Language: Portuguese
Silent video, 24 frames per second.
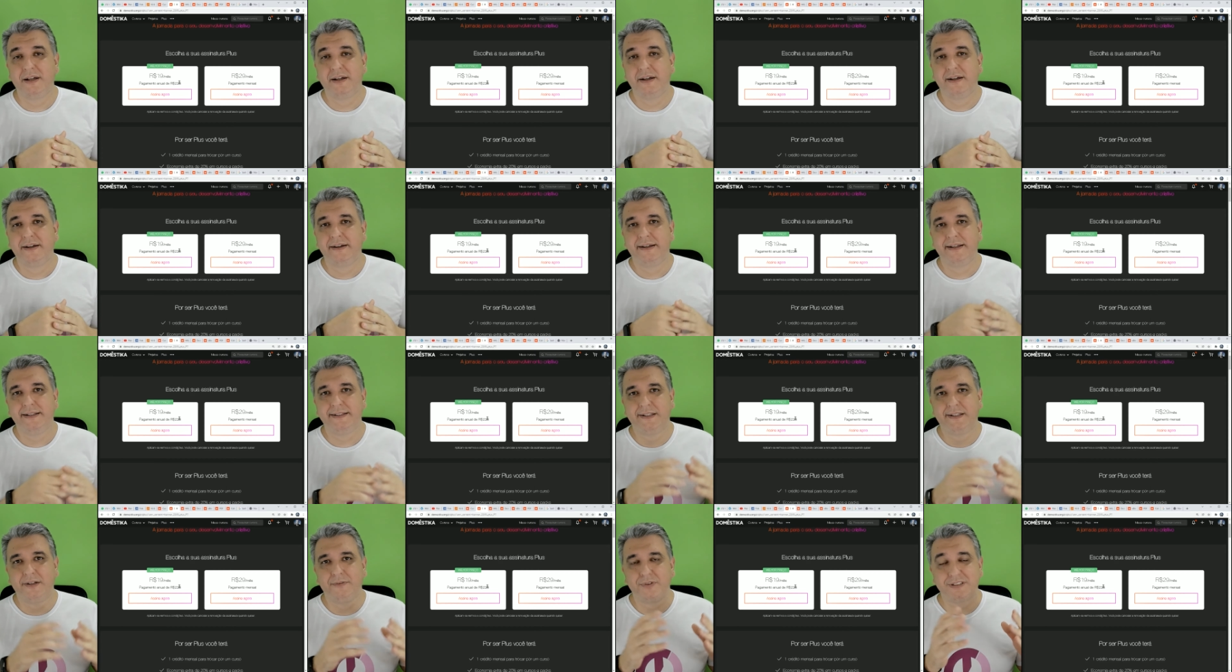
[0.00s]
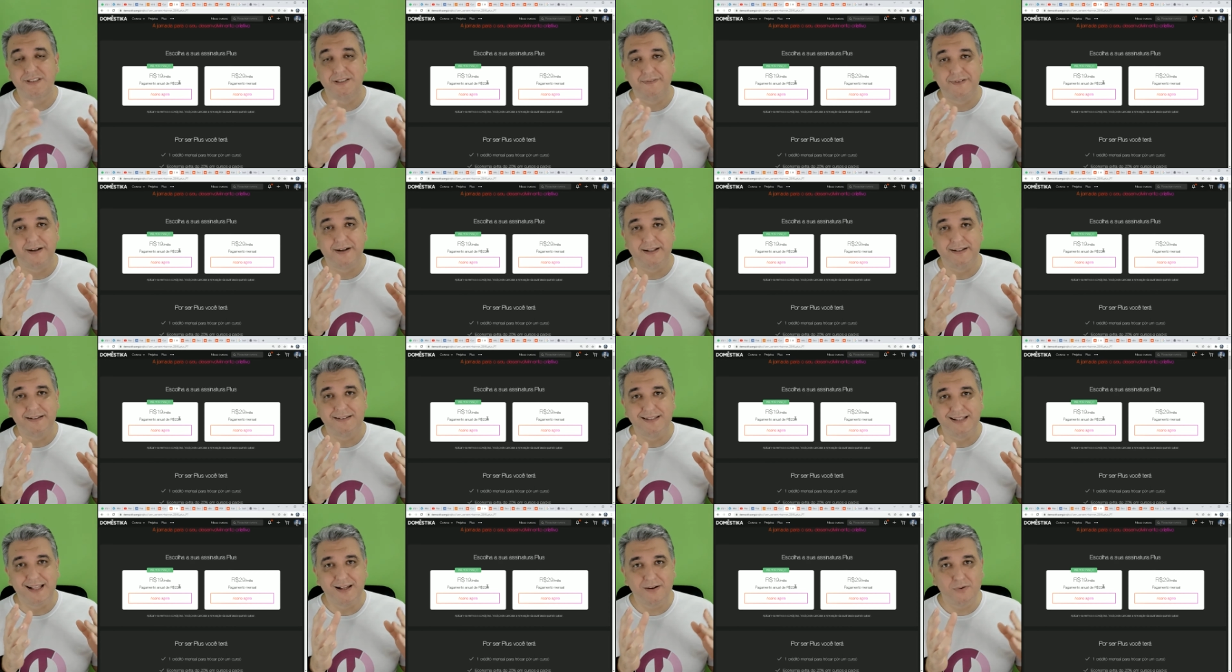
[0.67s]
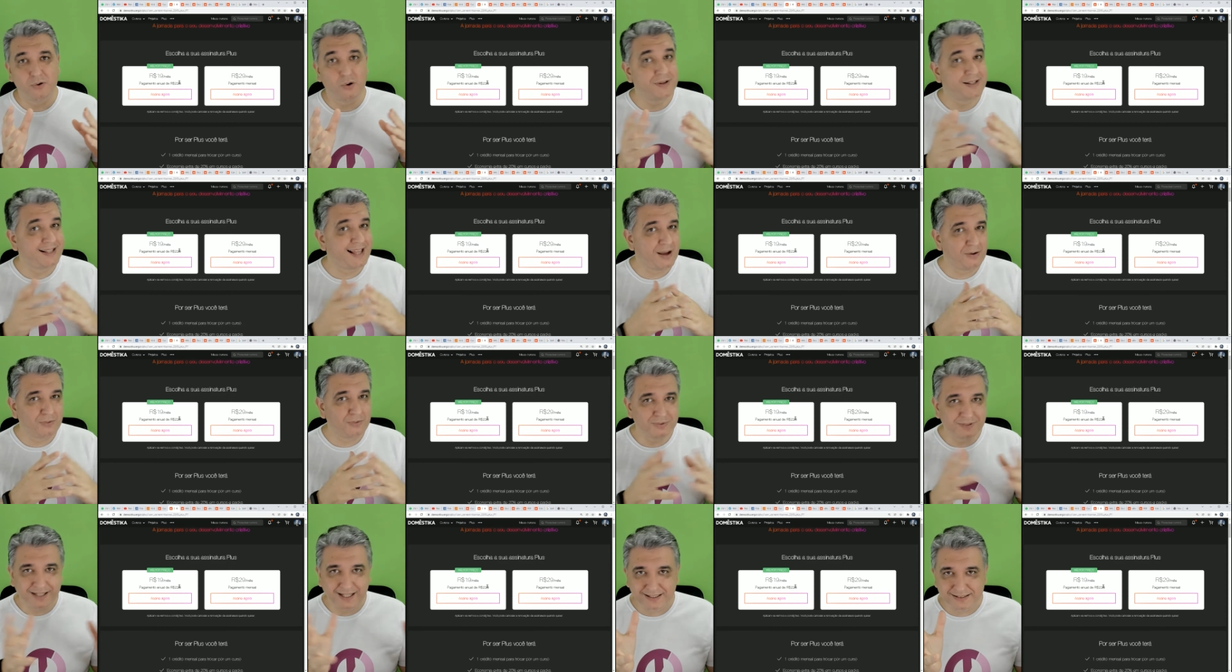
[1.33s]
então você vai ter qualquer
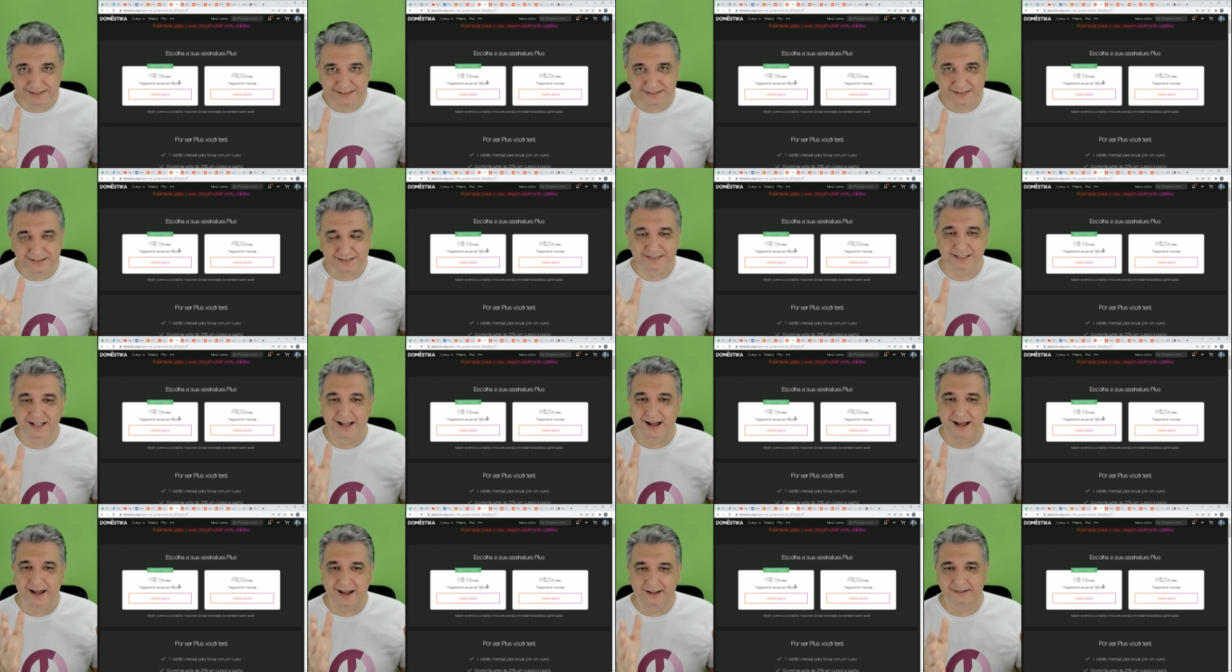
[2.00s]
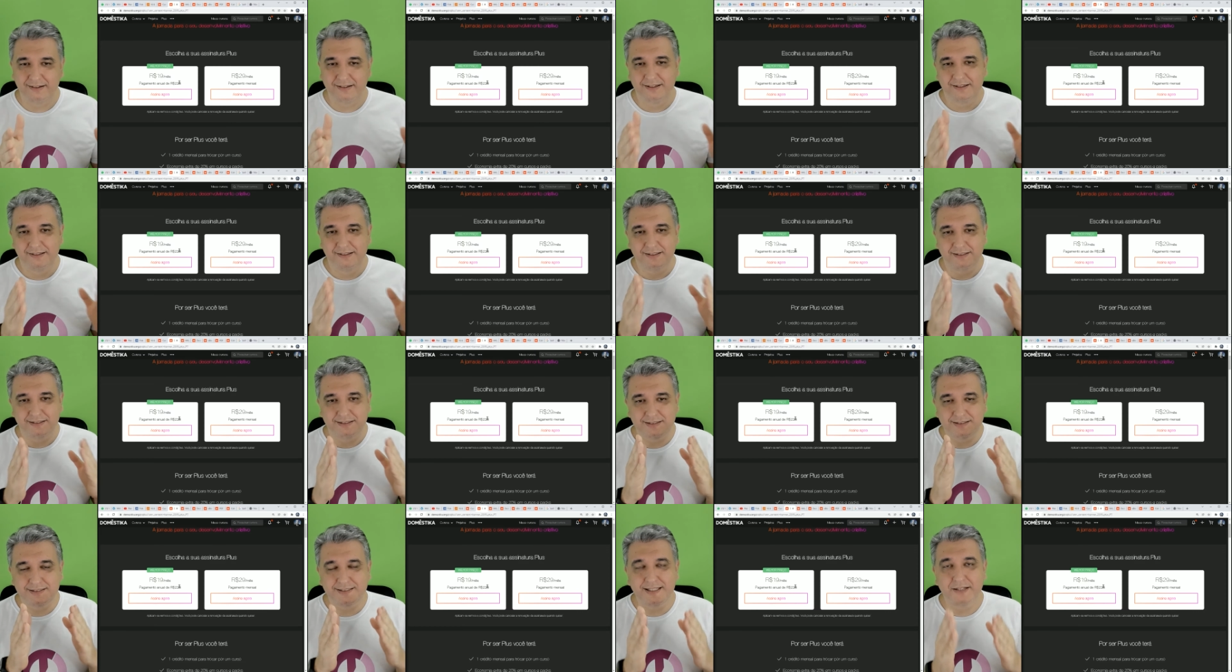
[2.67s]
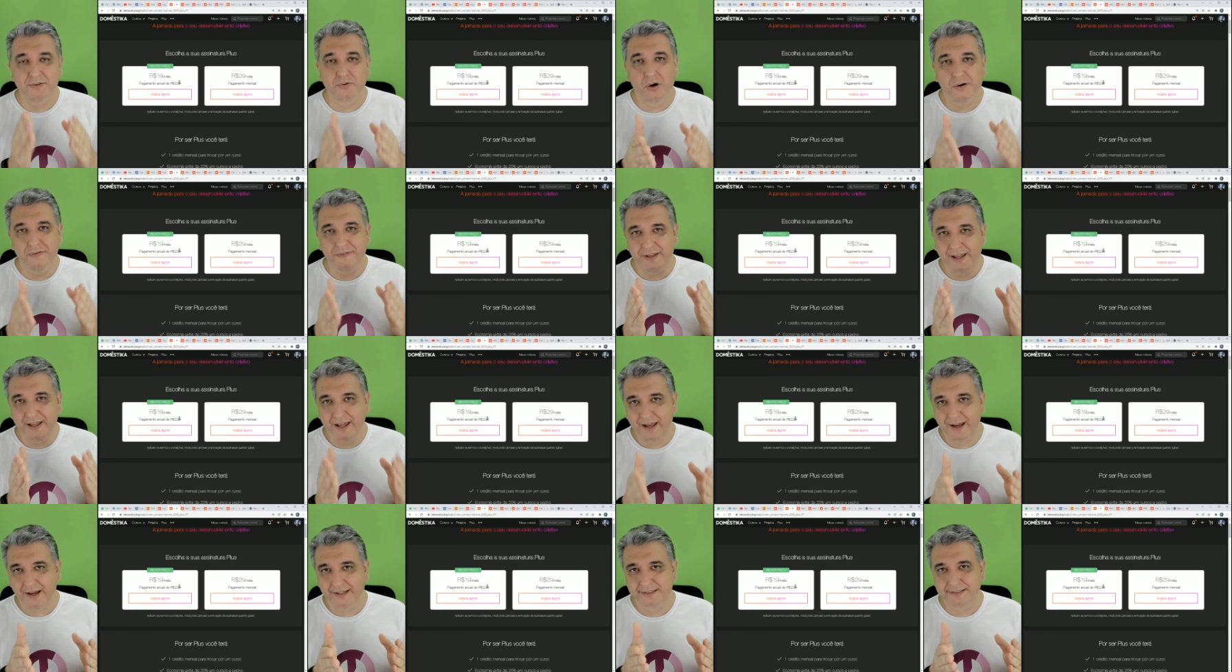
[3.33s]
um desses a R$
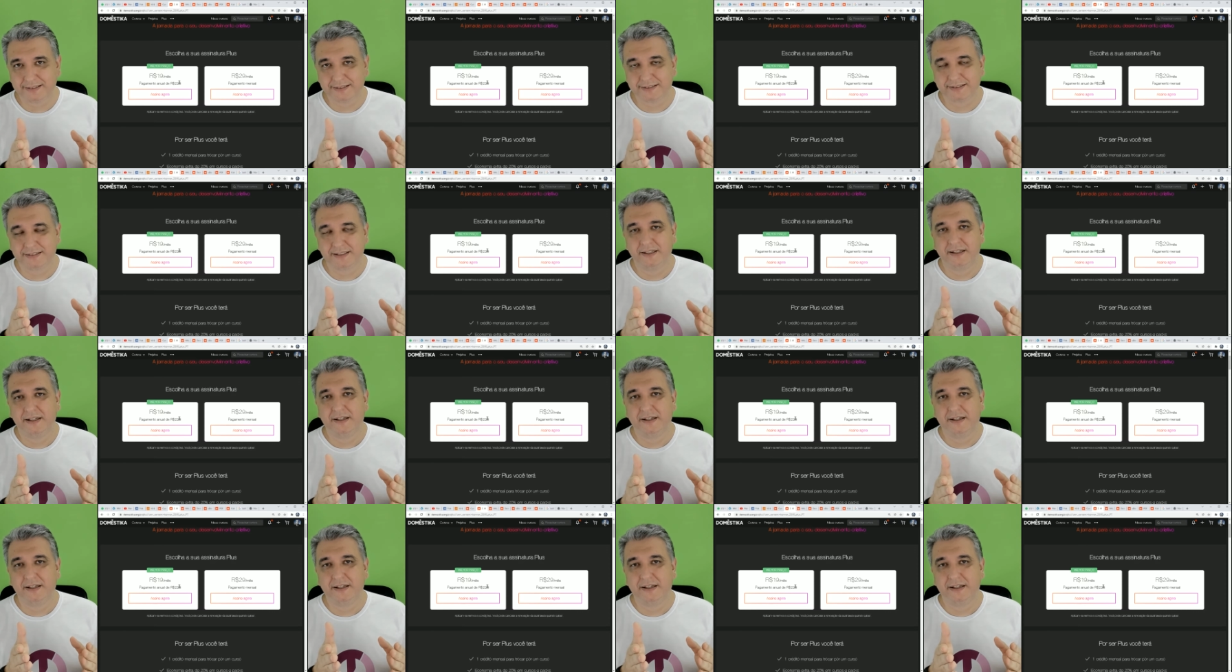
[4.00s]
19,00.